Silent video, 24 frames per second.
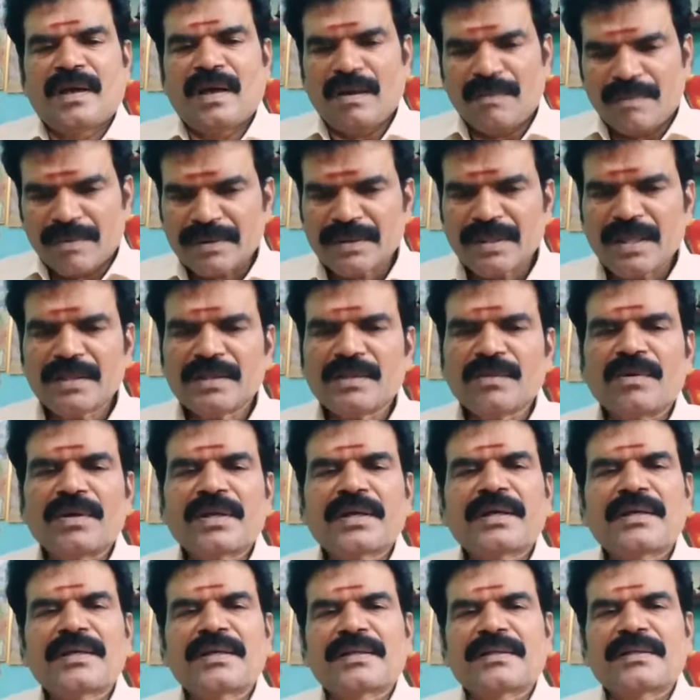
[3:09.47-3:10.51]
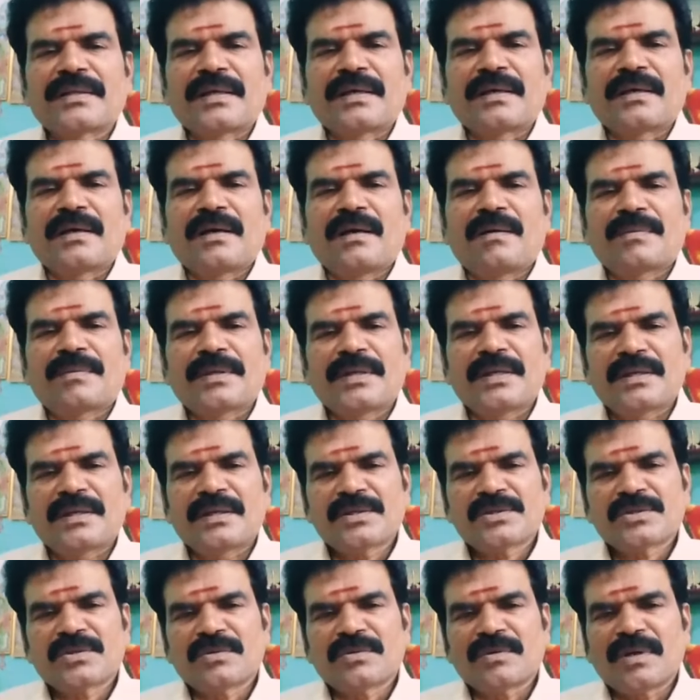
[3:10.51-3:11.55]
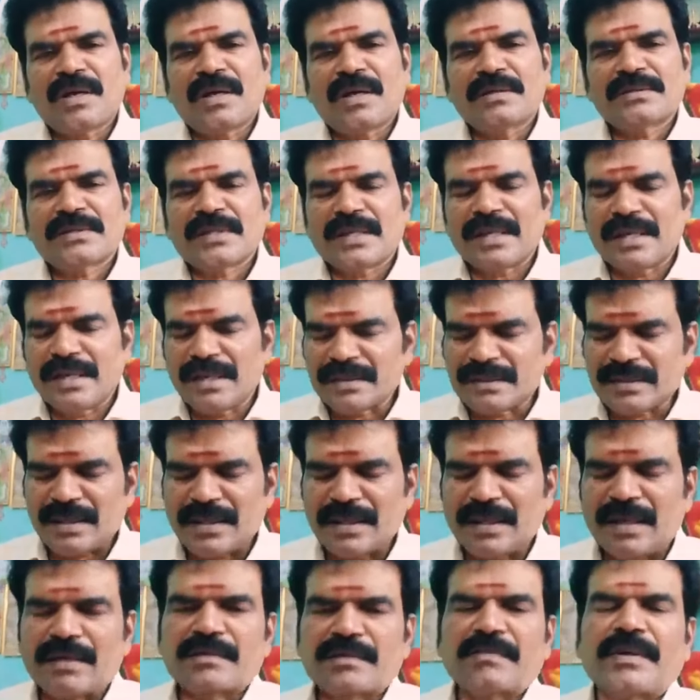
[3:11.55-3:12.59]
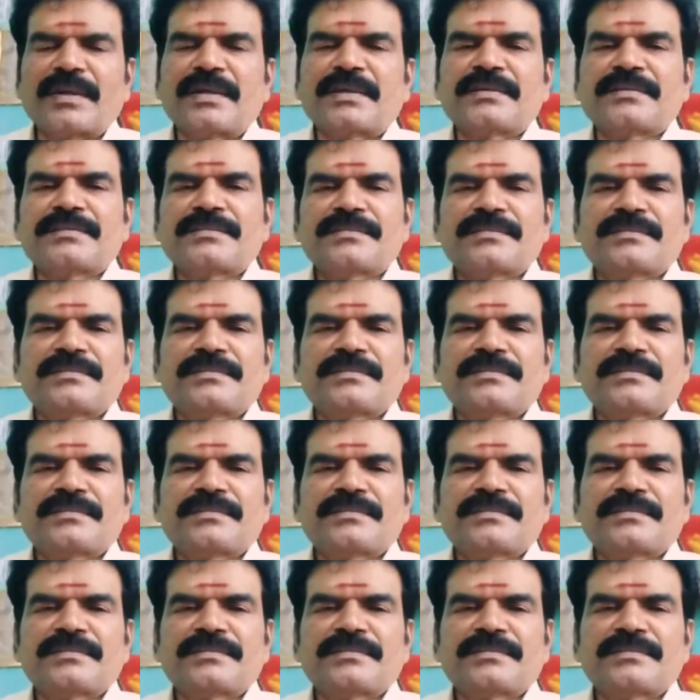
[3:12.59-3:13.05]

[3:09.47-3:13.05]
அவர் தான் இந்த உலகம் இருந்தேன் அவர் என்ன சொன்னாலும் சரின்னு தலையாட்டுவேன்